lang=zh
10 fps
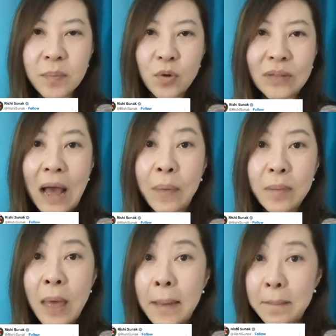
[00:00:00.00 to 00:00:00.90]
比如他
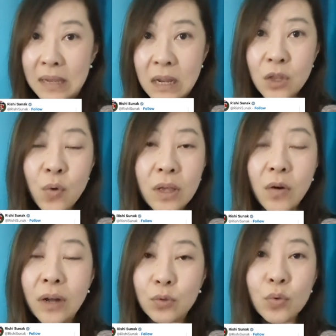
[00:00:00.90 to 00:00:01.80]
会每天都会有
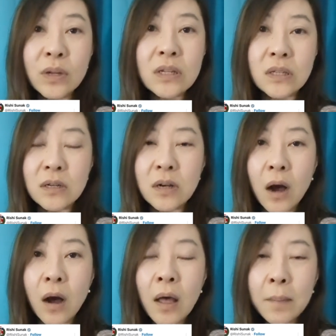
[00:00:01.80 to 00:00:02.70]
很多的行
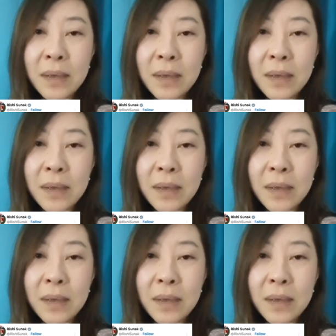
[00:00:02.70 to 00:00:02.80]
程，